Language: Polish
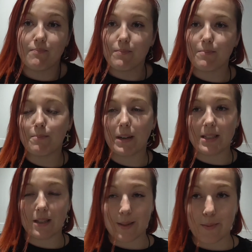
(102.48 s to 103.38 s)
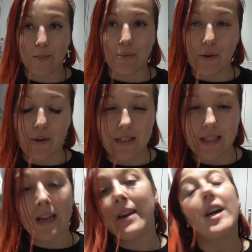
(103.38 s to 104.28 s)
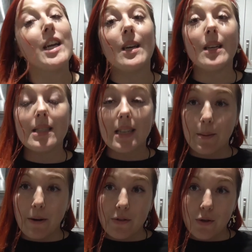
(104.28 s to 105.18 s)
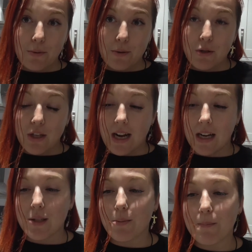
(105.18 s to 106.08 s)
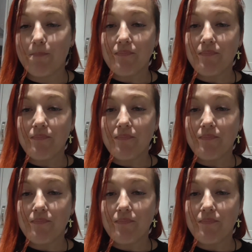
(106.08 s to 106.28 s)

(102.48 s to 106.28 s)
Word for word: Buster jest moim priority. I tak naprawdę dopiero przyjechaliśmy.